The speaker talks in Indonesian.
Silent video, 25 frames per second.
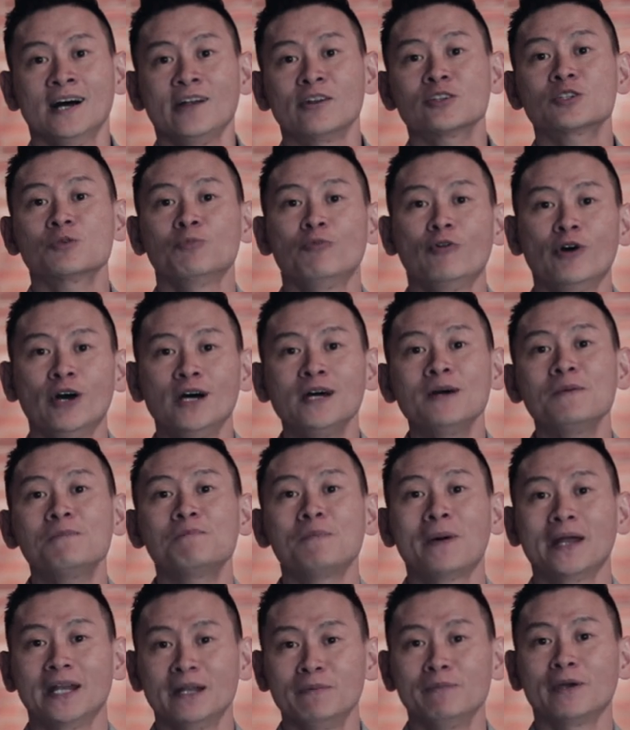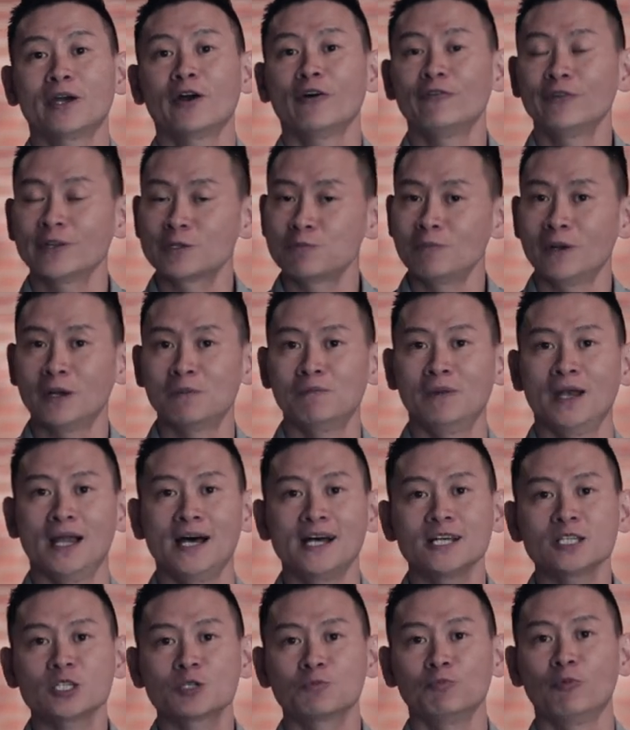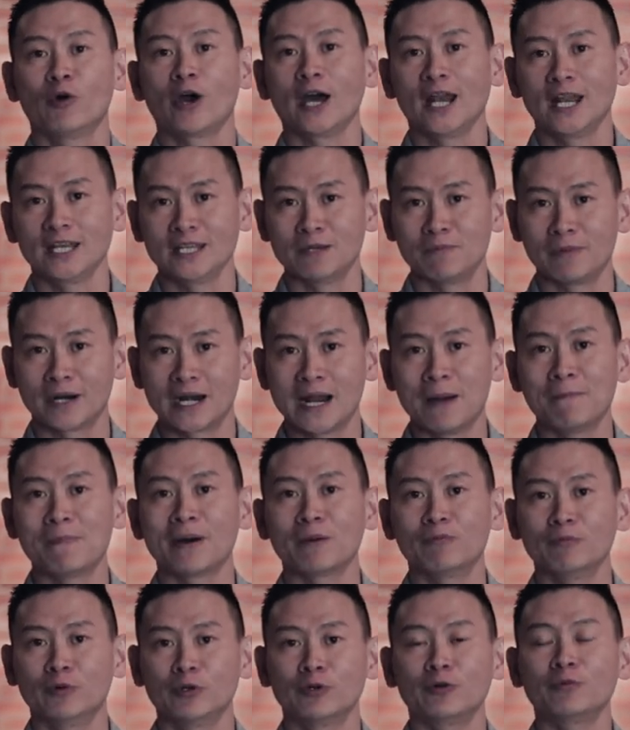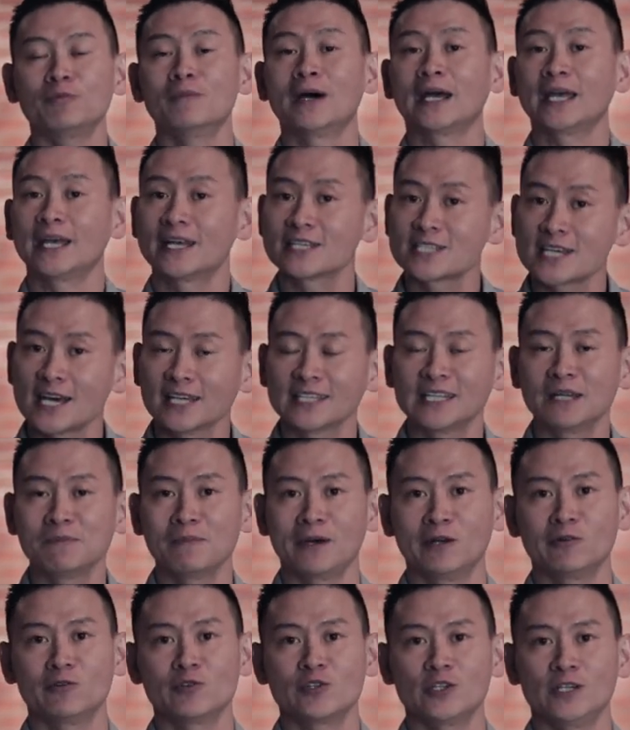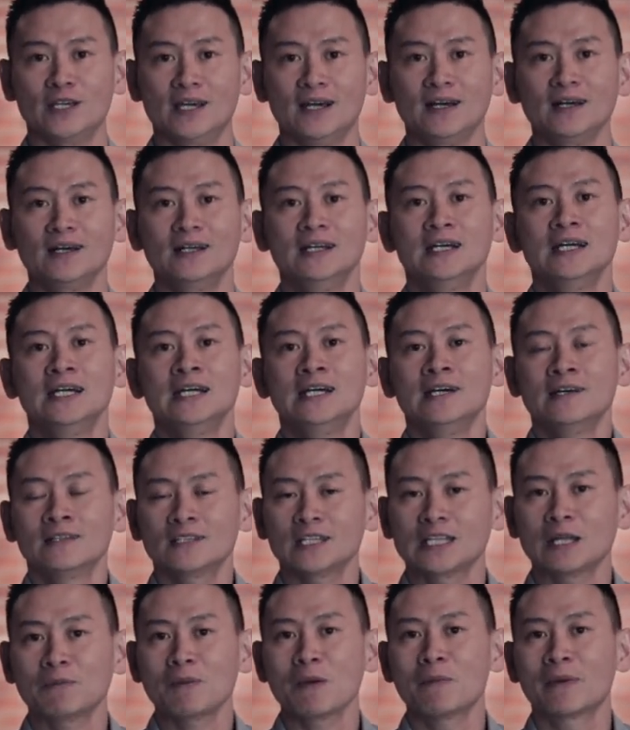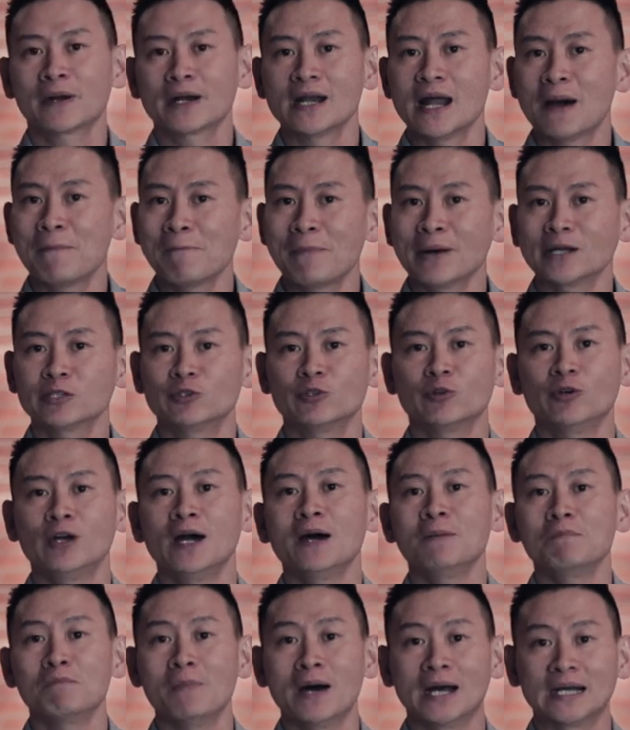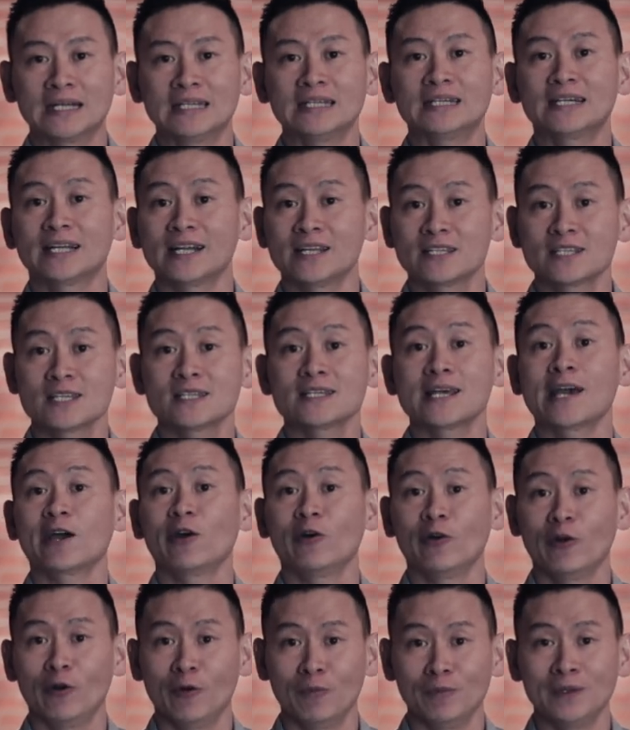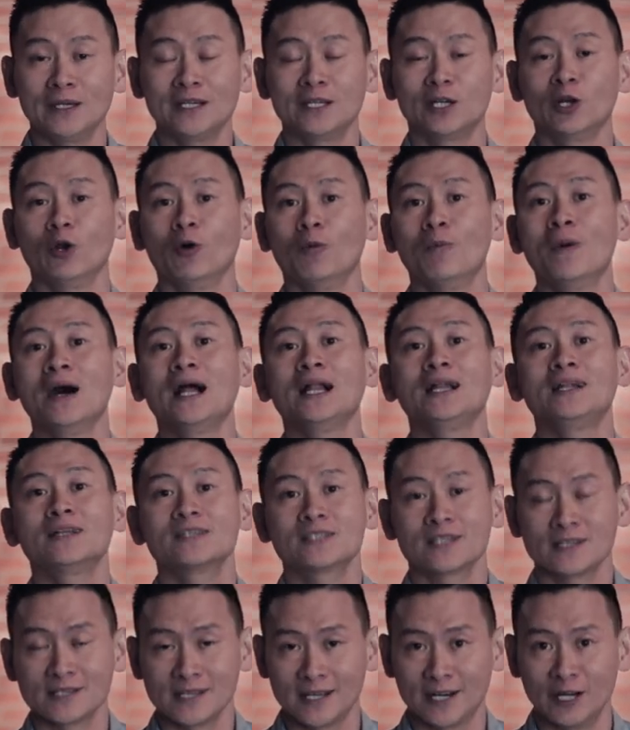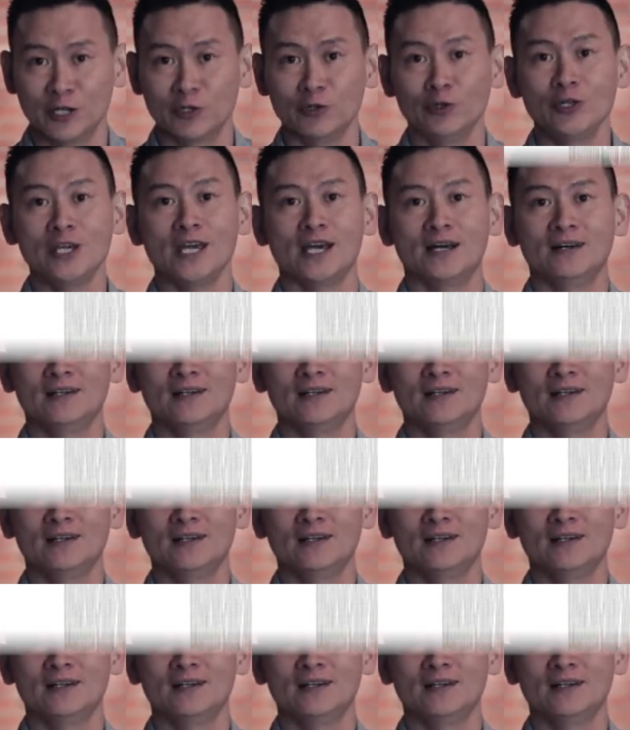Halo semua, pandemi COVID-19 bukan hanya berdampak buruk bagi kesehatan manusia, tetapi berdampak juga bagi krisis ekonomi global secara dunia.